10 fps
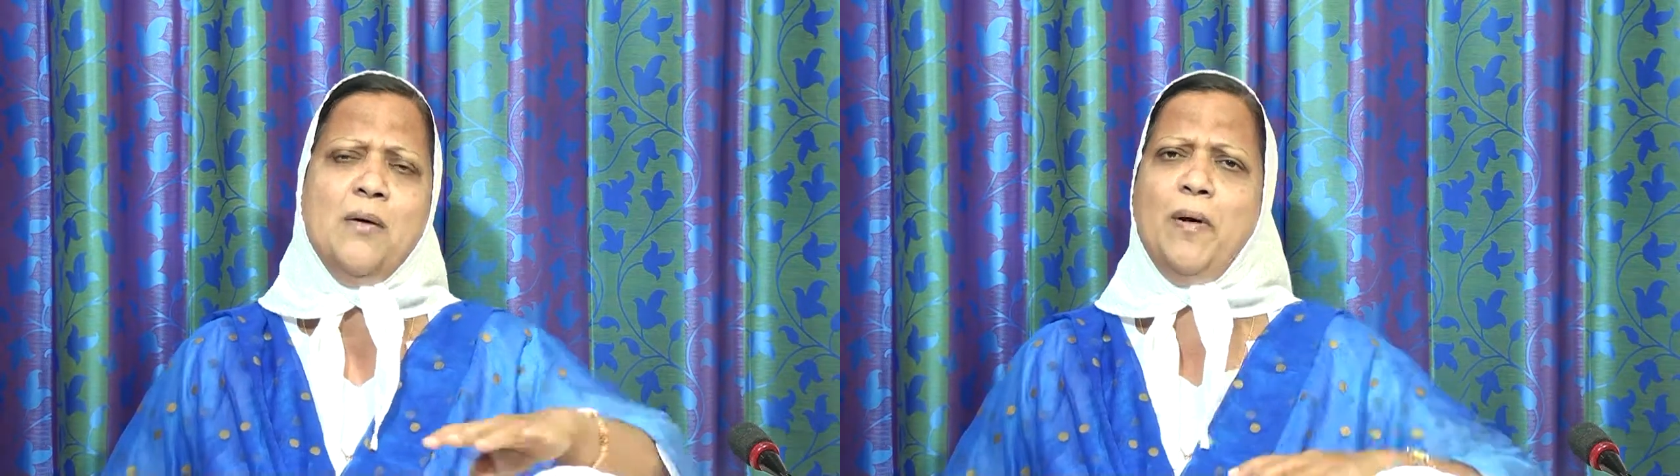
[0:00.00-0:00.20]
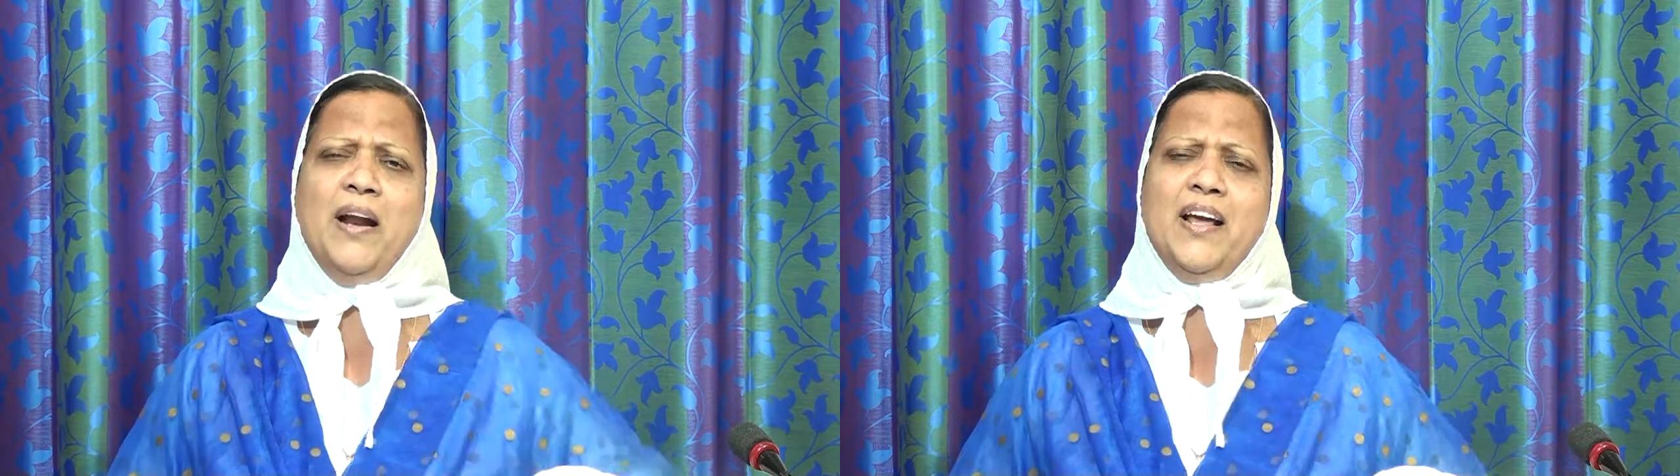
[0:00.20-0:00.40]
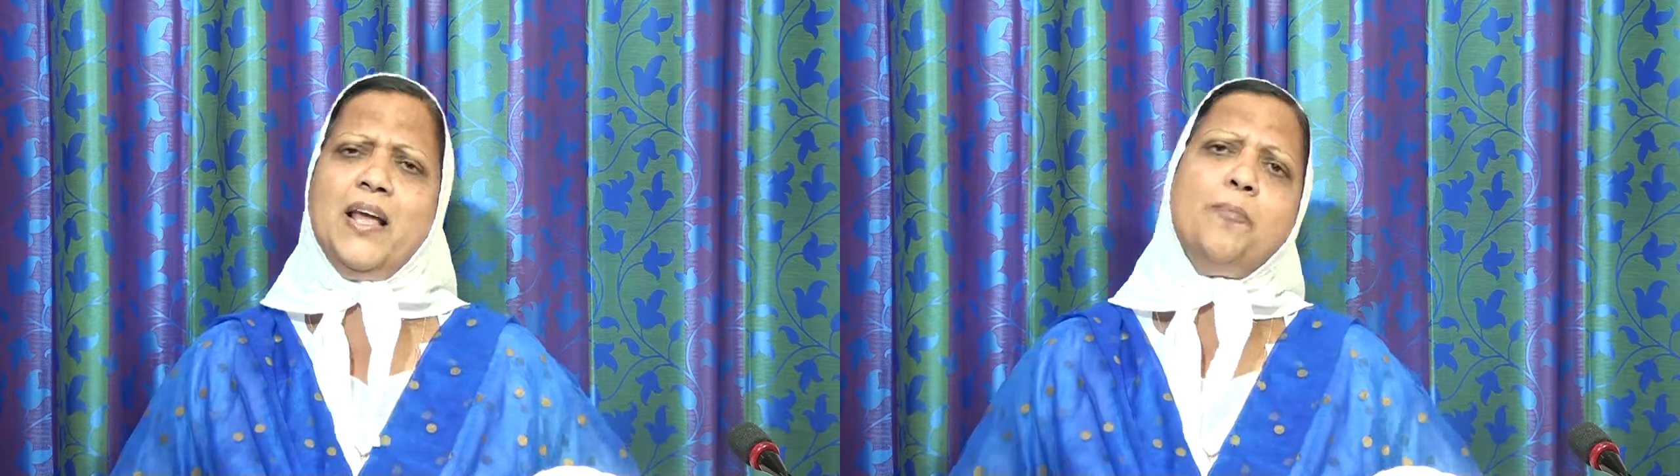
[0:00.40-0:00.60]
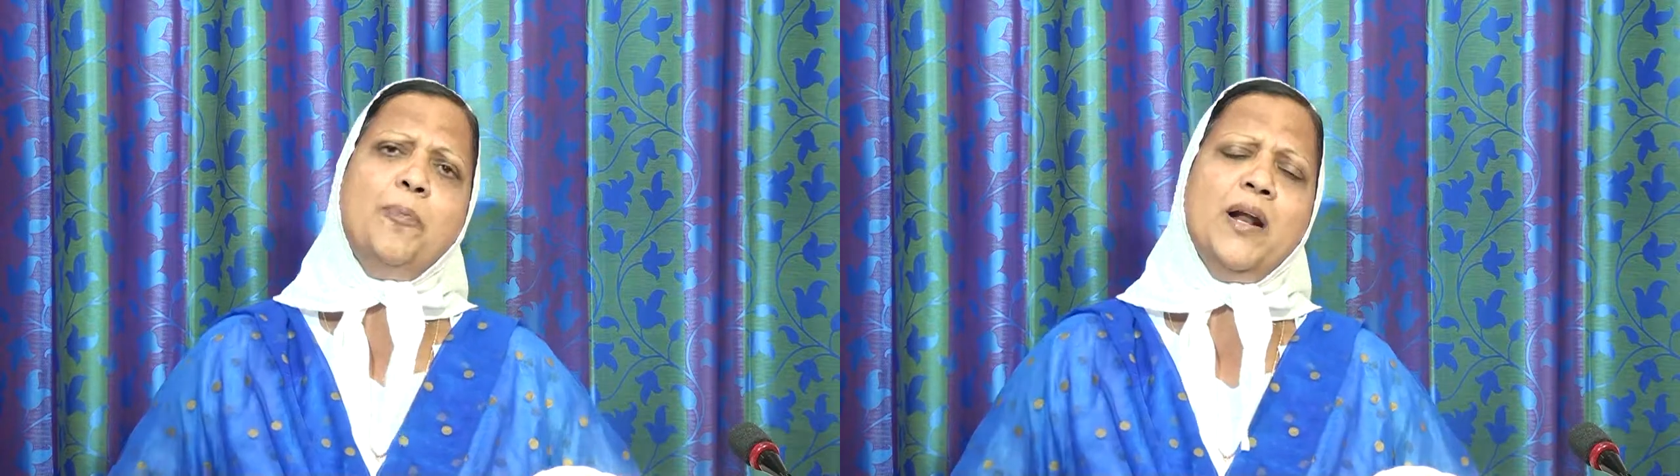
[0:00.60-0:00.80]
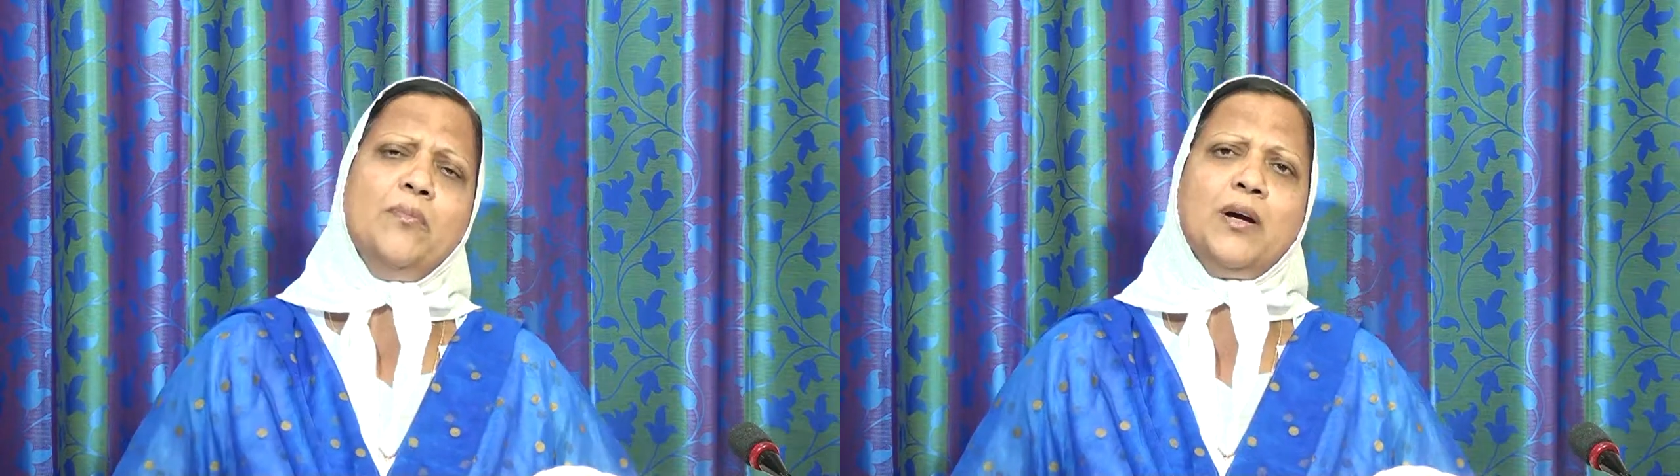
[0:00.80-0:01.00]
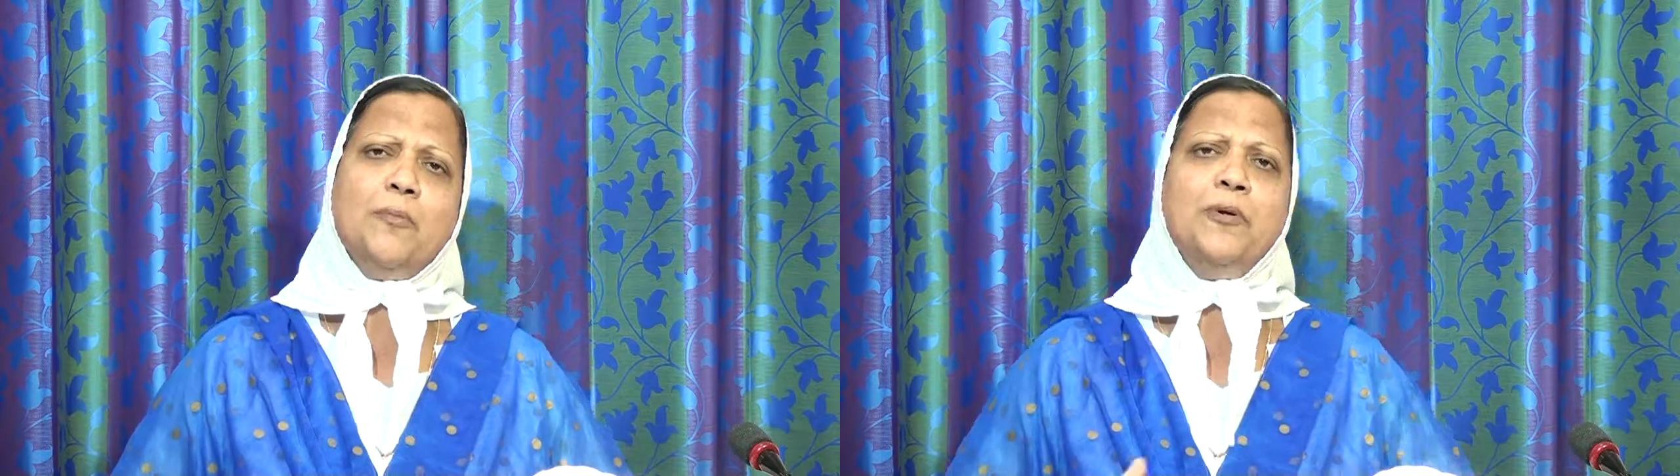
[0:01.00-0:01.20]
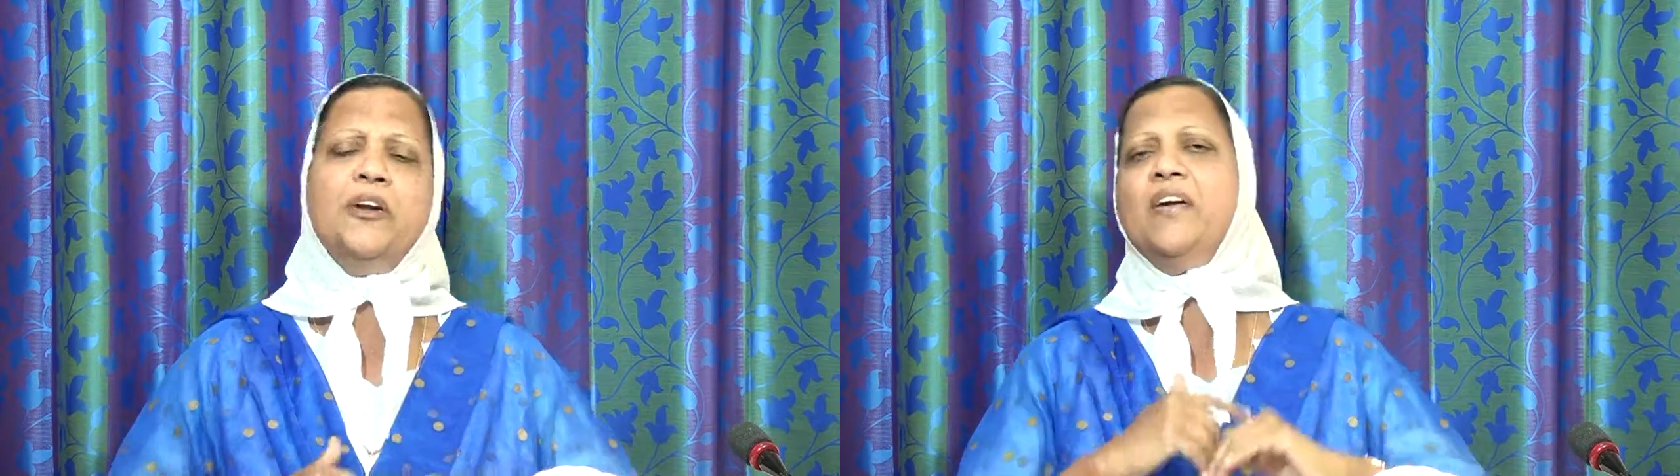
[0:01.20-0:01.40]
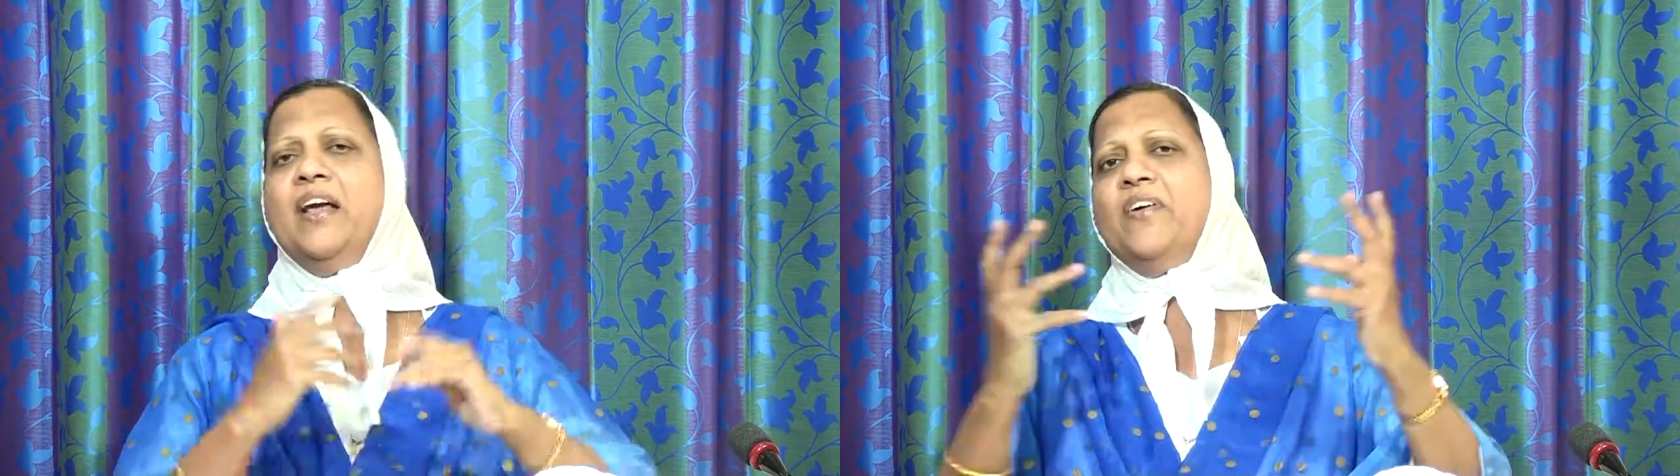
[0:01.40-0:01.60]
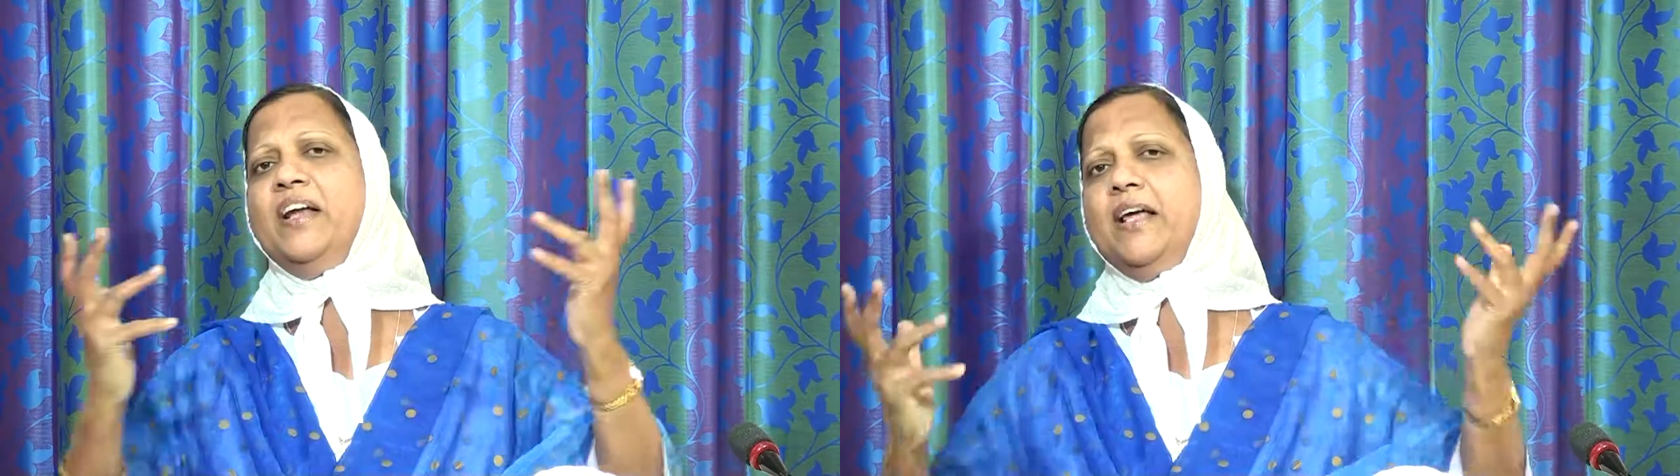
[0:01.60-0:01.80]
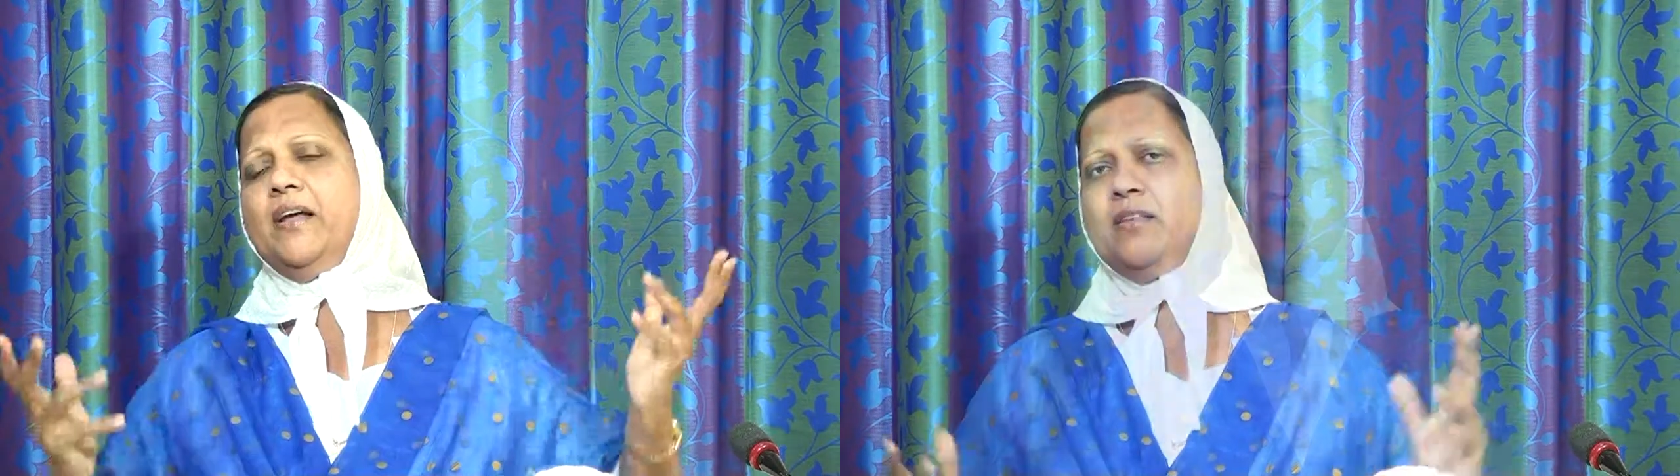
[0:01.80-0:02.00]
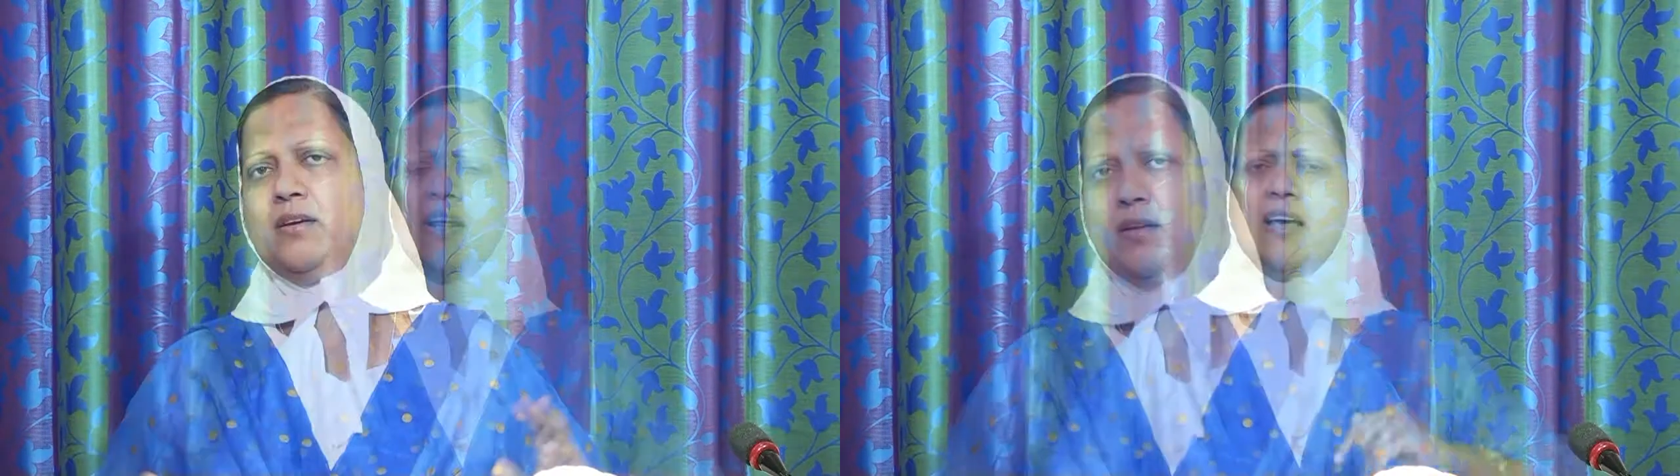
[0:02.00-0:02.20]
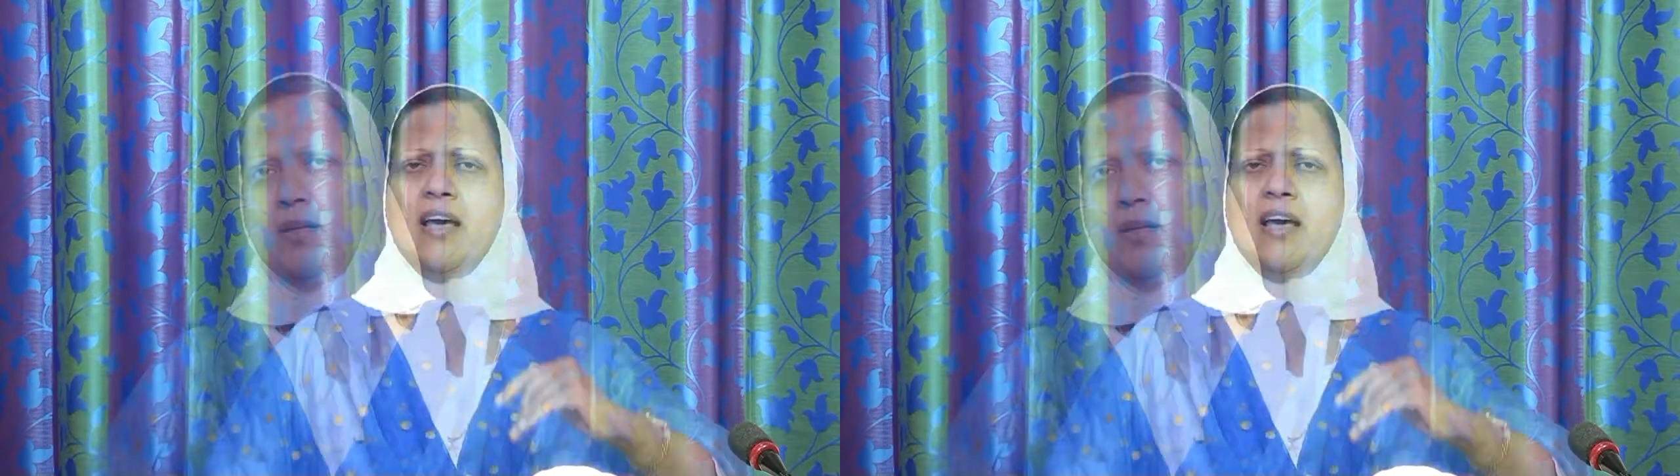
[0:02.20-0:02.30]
பாருங்க எப்ப நமக்கு பிரிவினை வருகிறது